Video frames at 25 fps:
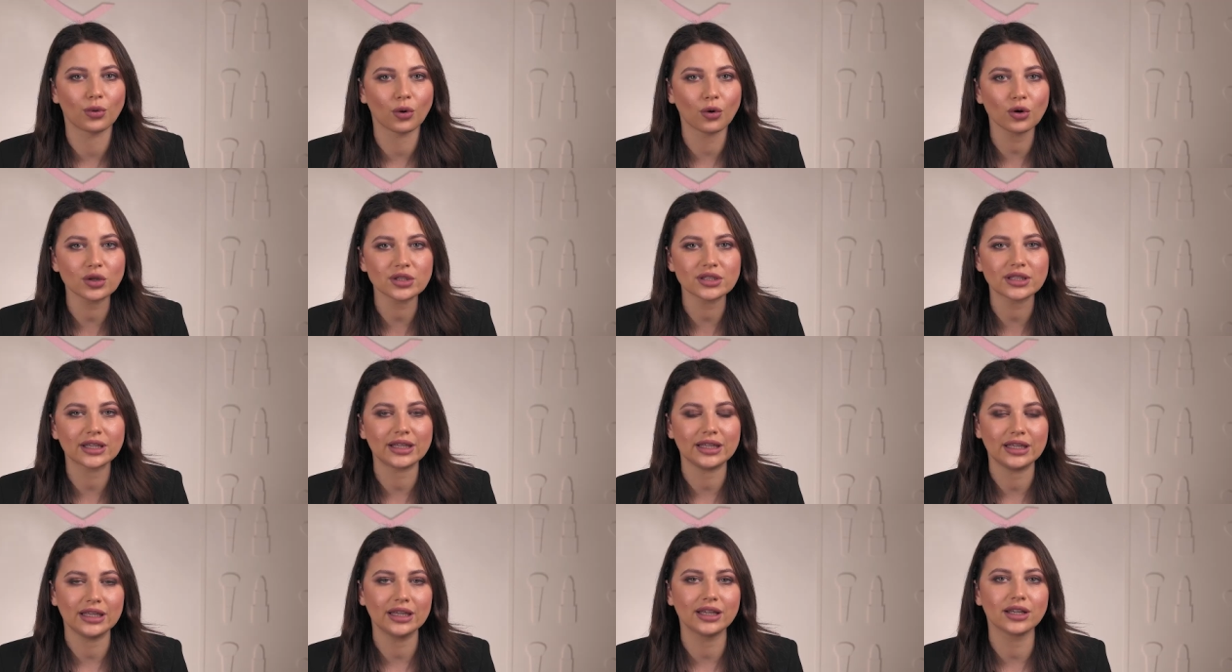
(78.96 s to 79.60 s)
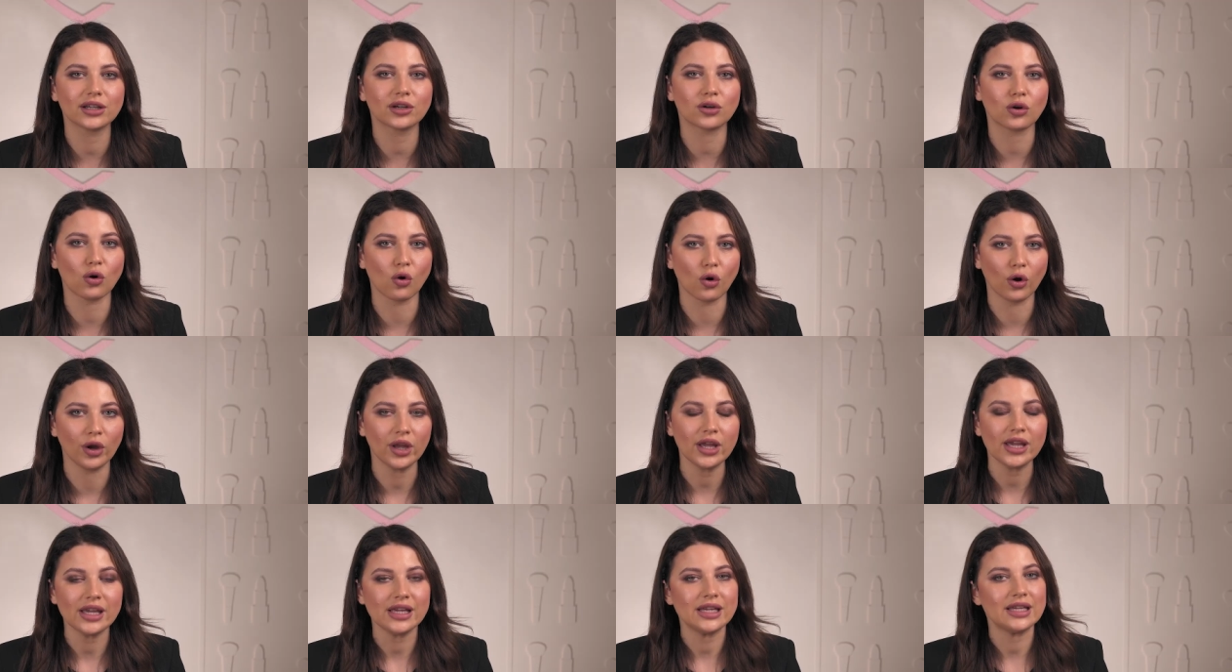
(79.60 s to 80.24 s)
просто и
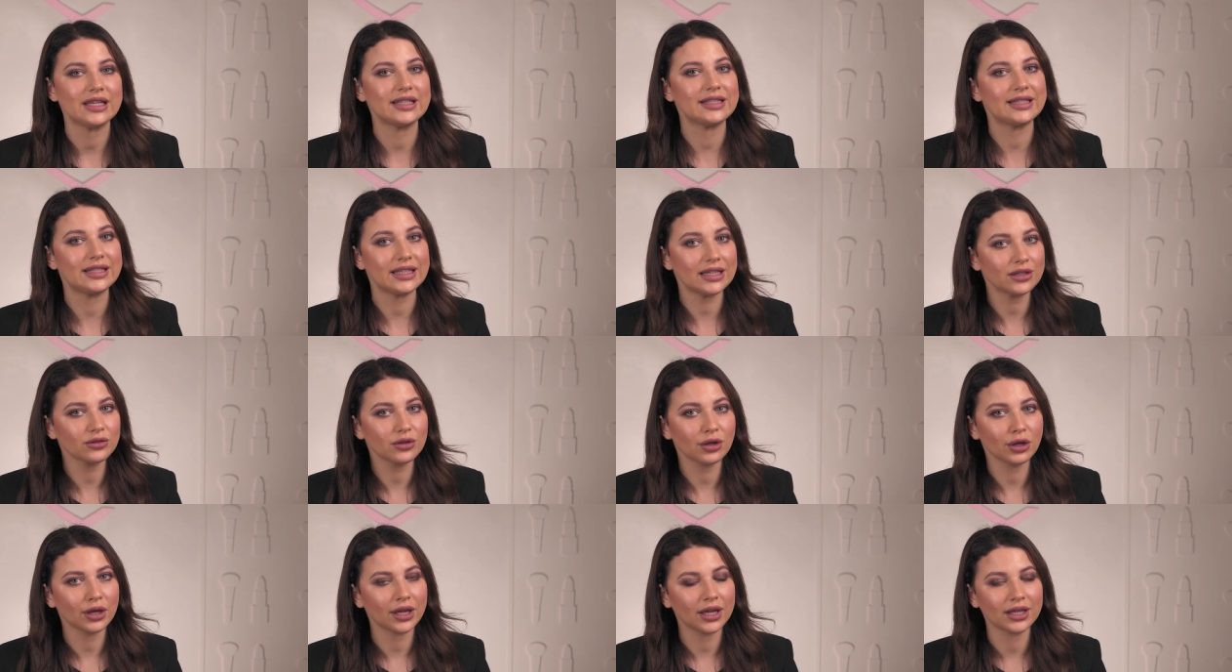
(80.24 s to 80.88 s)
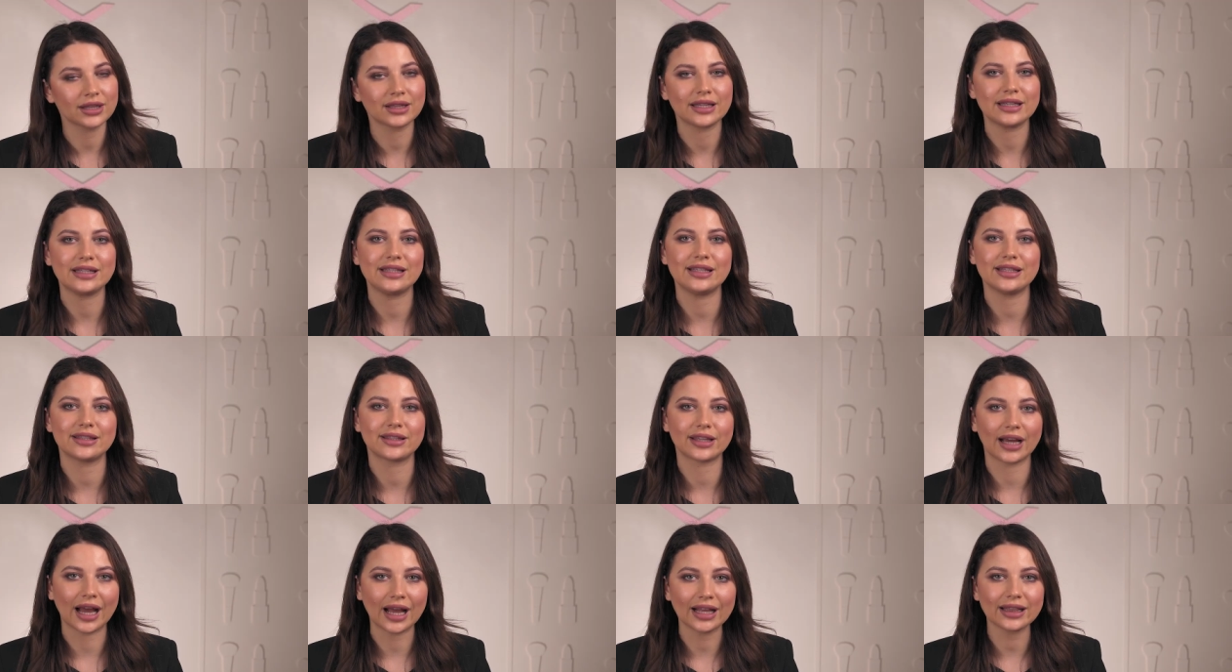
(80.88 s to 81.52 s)
легко. И сделаю это
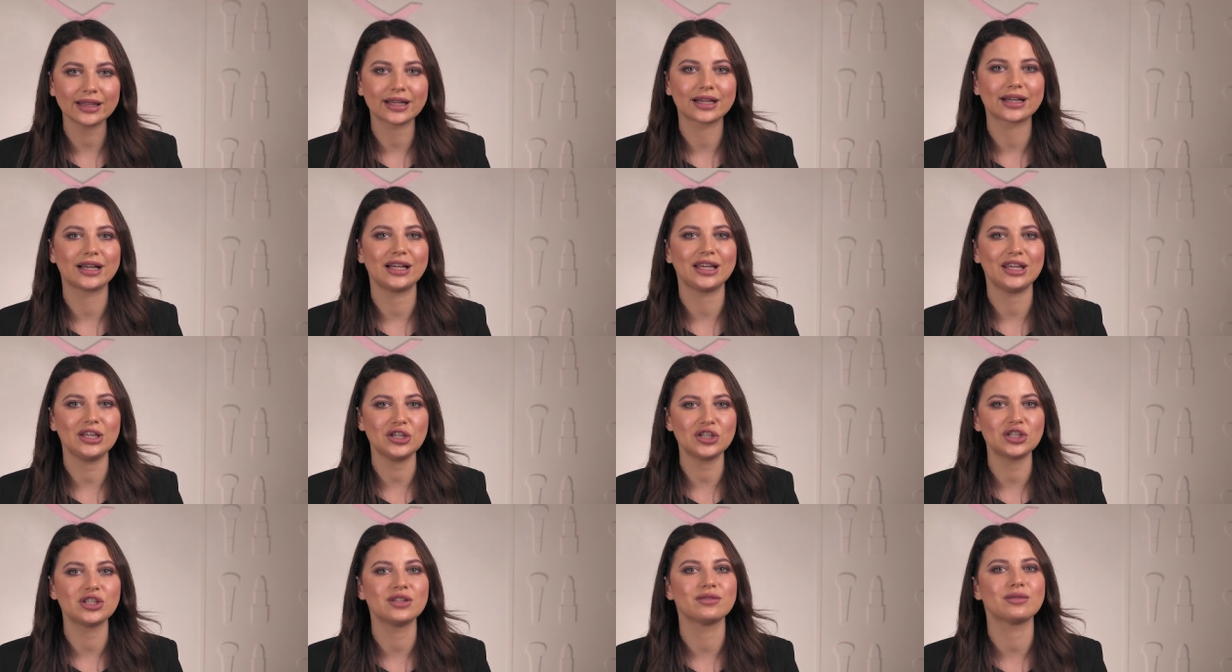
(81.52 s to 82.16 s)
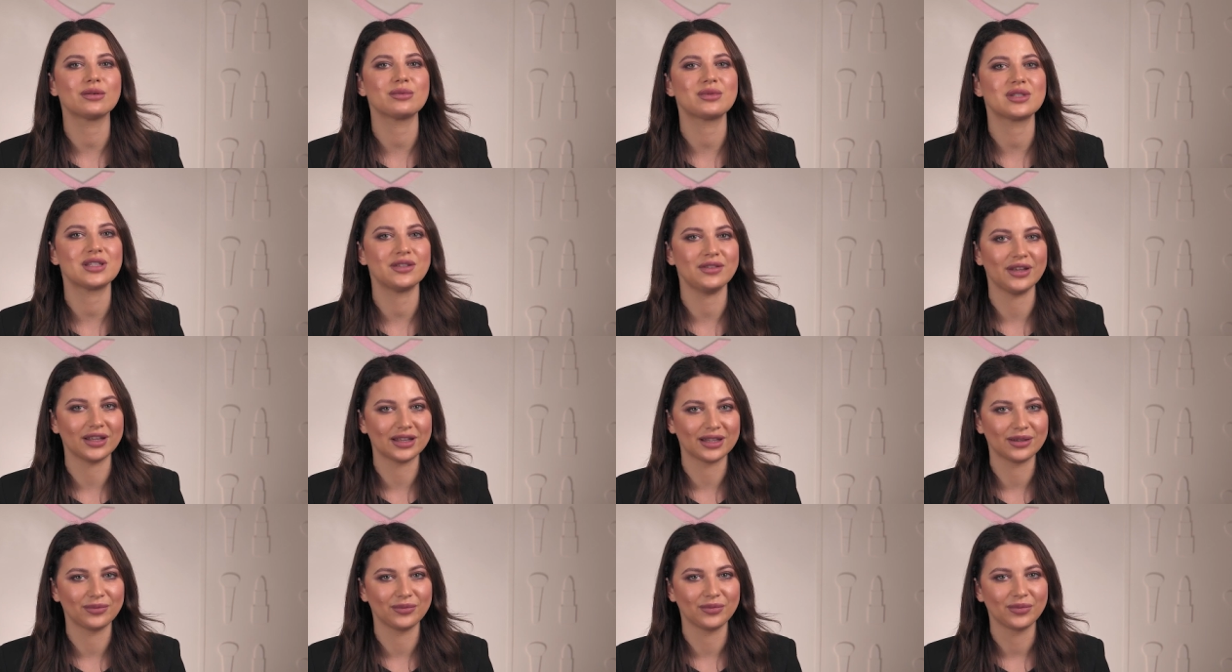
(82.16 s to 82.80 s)
нейтрально-коричневым
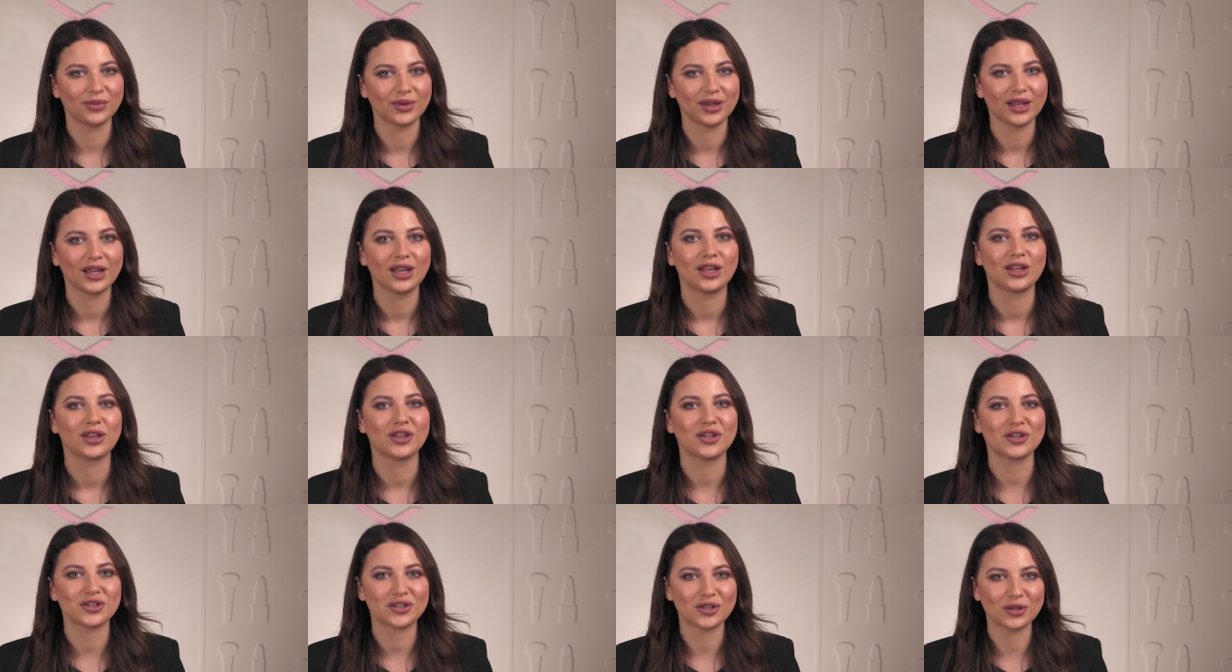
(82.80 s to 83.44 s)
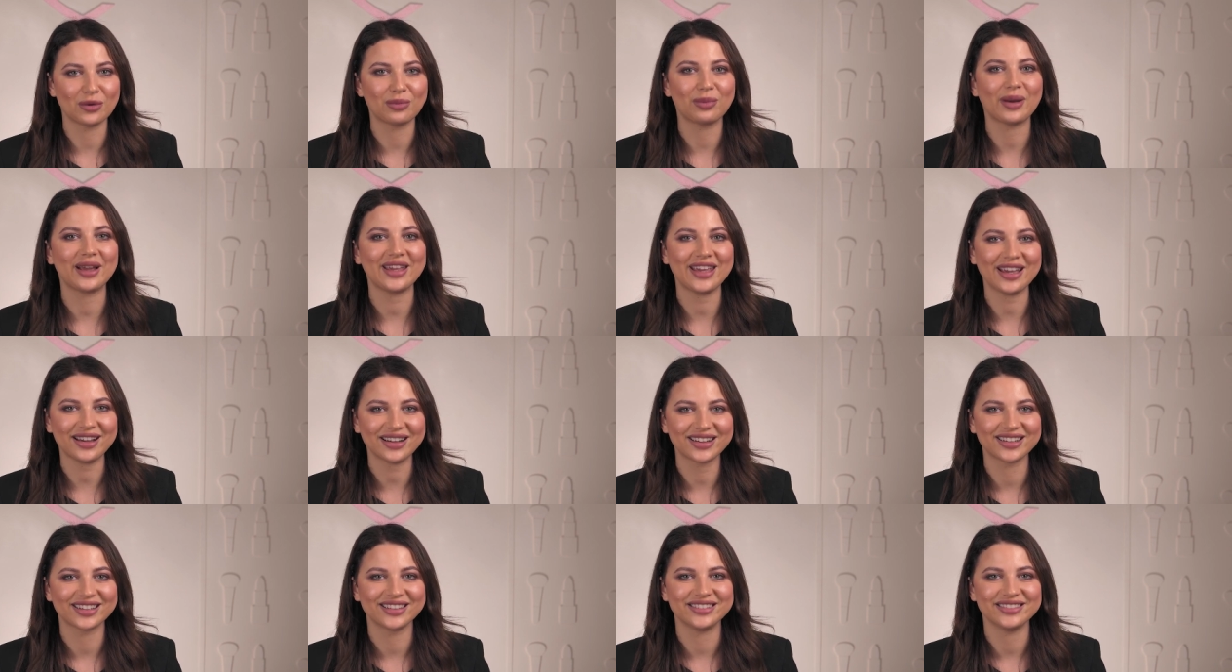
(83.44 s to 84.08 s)
цветом. Ну что,
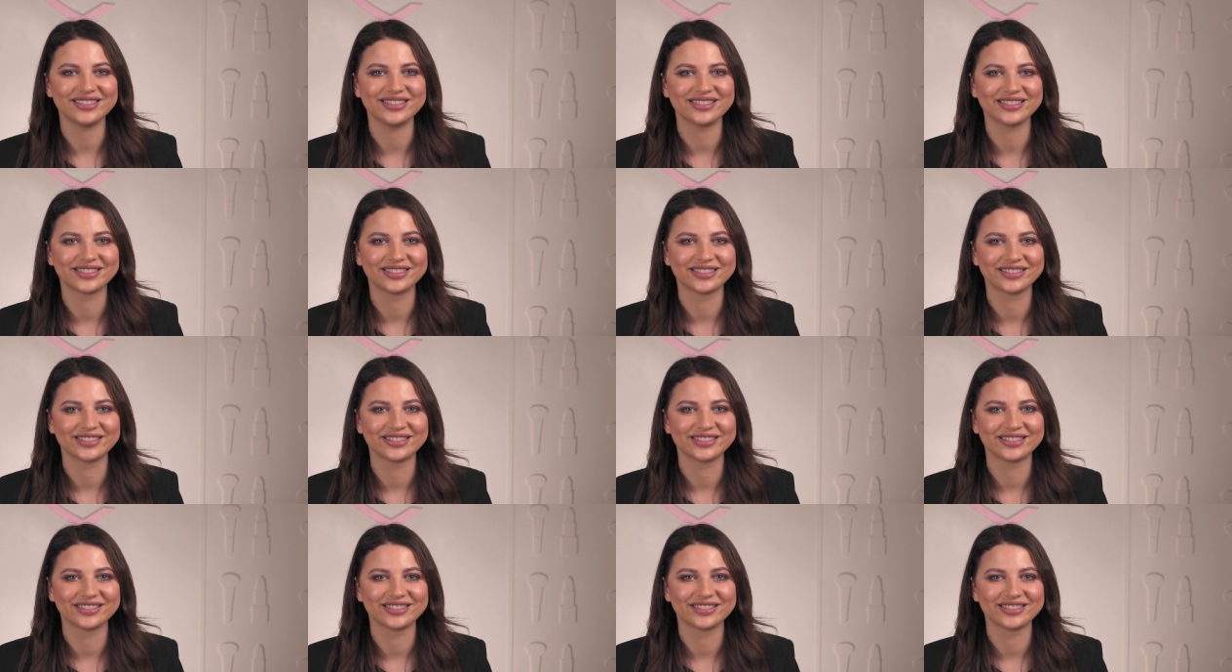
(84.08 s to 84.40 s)
поехали?